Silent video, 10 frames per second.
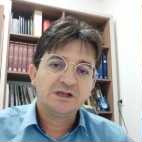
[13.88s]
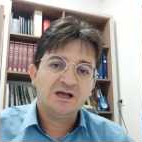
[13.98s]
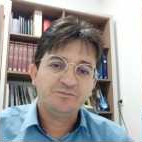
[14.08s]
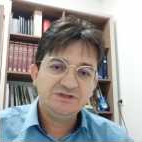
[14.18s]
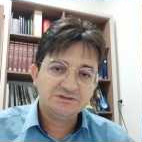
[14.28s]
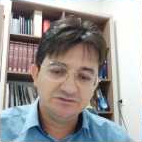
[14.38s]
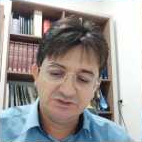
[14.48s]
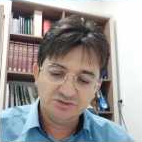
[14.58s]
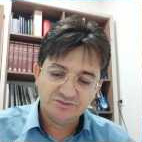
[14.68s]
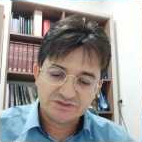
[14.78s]
capítulo
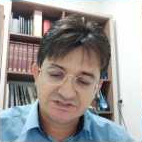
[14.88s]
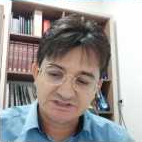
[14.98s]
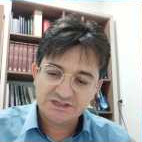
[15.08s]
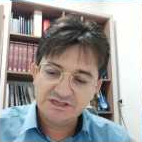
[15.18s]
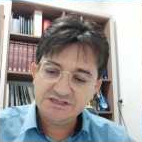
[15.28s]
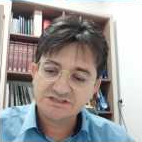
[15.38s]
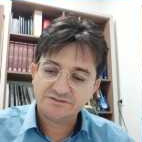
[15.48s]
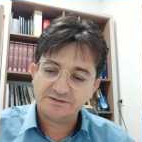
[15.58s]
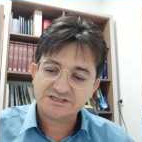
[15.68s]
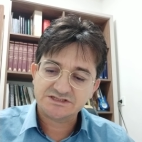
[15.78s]
de número 6,
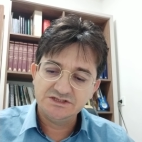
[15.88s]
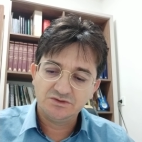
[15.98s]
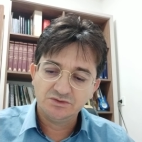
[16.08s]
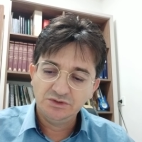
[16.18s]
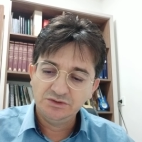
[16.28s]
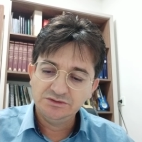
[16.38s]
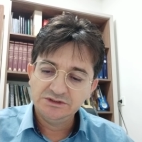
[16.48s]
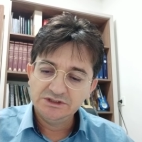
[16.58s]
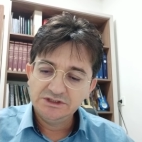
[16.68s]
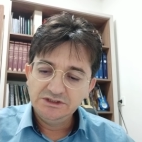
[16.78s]

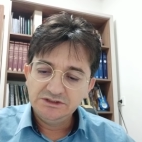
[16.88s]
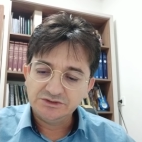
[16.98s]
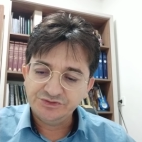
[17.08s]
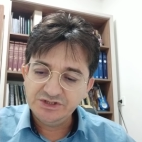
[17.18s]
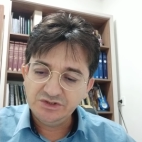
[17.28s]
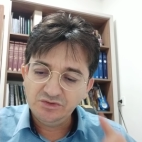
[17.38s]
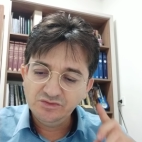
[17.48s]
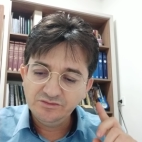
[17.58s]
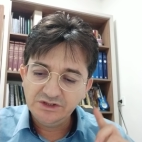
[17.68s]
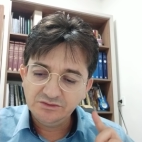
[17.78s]
versículo de
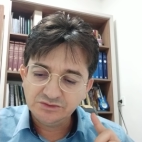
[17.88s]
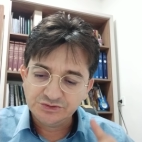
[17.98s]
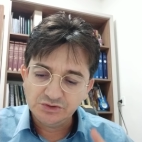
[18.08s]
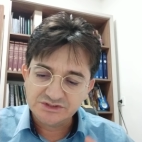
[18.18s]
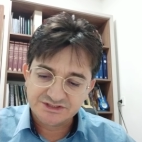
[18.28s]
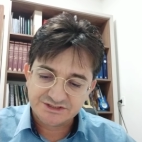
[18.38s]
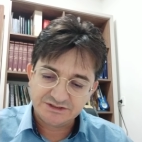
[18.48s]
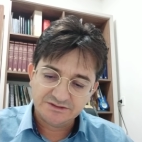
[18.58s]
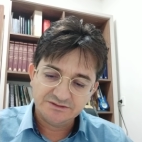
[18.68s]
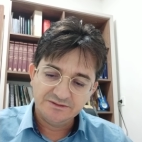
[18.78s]
número
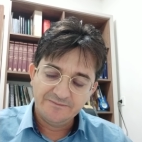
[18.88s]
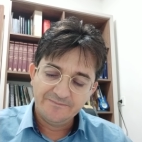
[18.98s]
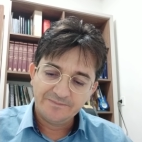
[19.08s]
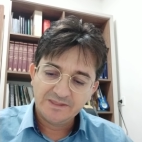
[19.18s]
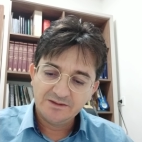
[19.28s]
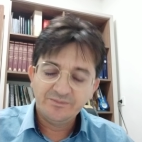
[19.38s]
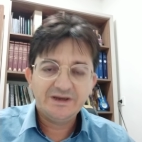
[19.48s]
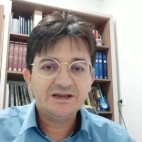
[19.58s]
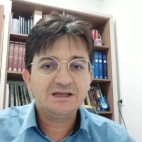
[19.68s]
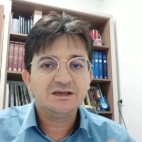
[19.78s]
12,
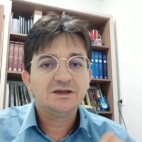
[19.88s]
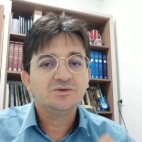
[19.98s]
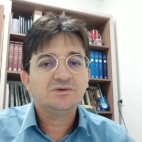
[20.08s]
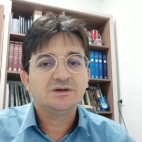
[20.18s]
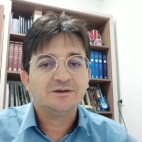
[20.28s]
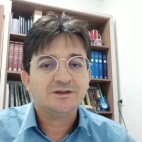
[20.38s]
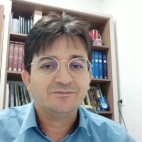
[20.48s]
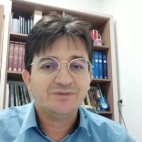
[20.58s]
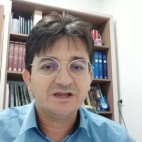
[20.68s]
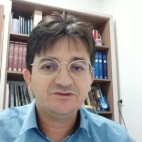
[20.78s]
para uma
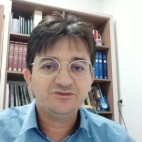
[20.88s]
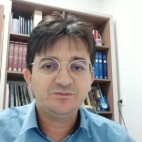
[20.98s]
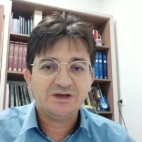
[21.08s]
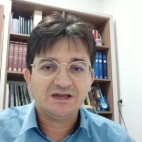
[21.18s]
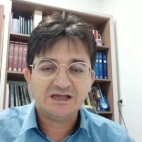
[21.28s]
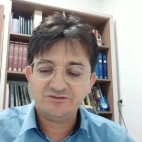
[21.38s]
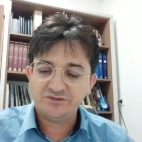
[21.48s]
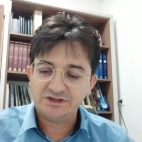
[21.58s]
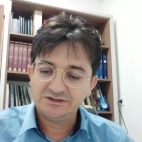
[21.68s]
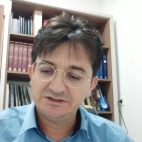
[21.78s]
breve
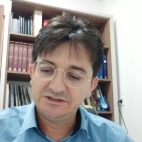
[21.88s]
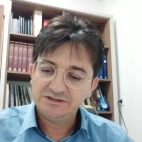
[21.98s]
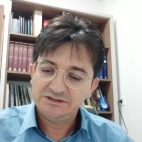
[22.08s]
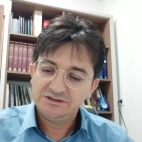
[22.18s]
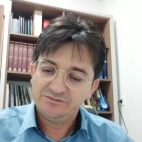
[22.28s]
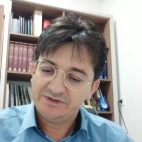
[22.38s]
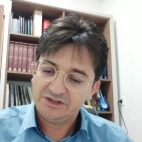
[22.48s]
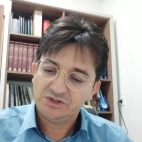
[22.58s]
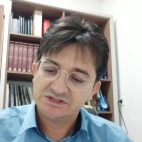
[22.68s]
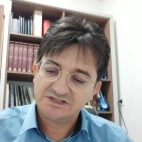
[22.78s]
palavra
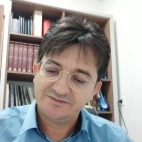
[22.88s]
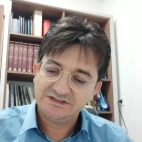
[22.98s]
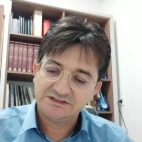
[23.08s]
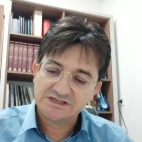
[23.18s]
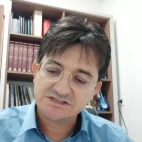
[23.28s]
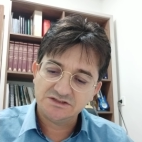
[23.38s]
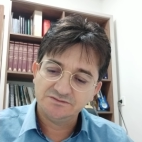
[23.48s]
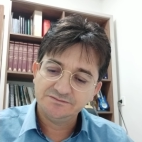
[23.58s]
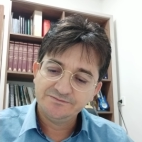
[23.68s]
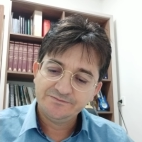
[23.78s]
para nossa
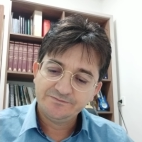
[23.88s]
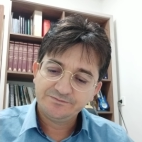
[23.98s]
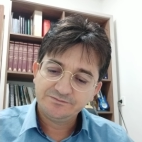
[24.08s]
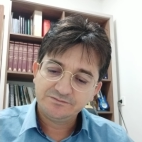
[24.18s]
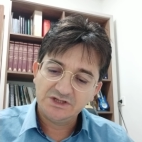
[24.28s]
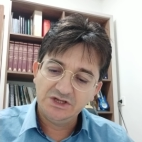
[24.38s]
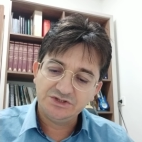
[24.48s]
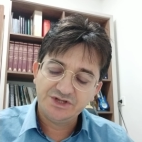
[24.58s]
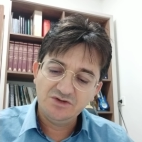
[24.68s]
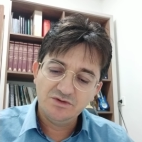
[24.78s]
meditação.
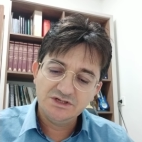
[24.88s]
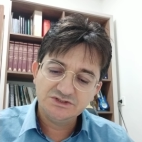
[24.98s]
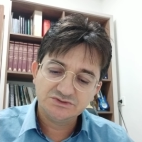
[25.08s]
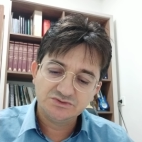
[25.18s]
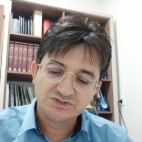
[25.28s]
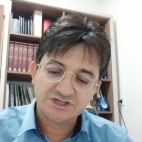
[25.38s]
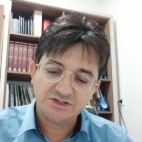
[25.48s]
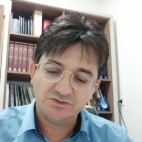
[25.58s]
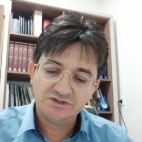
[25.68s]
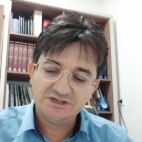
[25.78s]
Então o anjo do
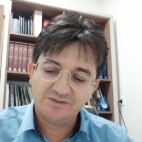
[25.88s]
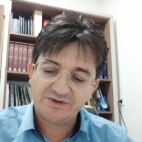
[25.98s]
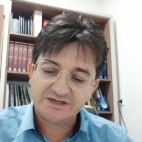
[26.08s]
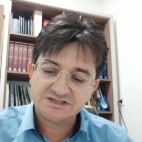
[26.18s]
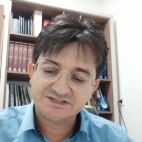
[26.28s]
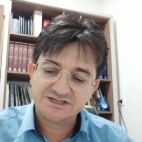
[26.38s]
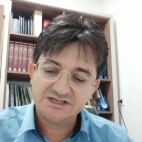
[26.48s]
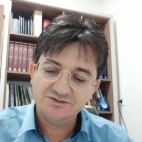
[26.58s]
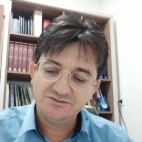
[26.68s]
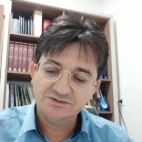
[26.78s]
Senhor lhe
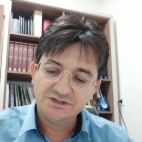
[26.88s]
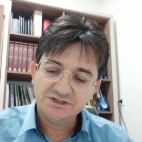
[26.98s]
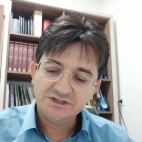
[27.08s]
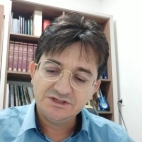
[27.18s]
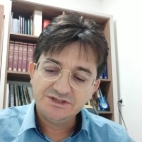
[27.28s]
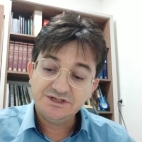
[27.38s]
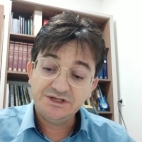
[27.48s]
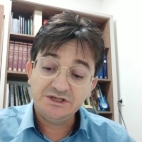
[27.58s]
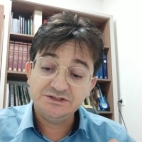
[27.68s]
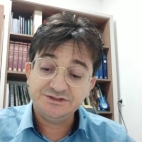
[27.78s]
apareceu
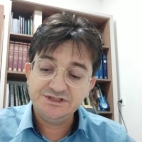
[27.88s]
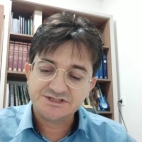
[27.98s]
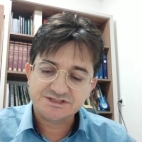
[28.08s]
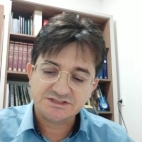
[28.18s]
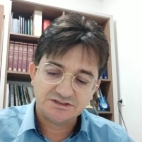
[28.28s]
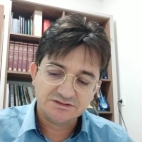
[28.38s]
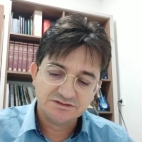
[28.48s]
e lhe disse: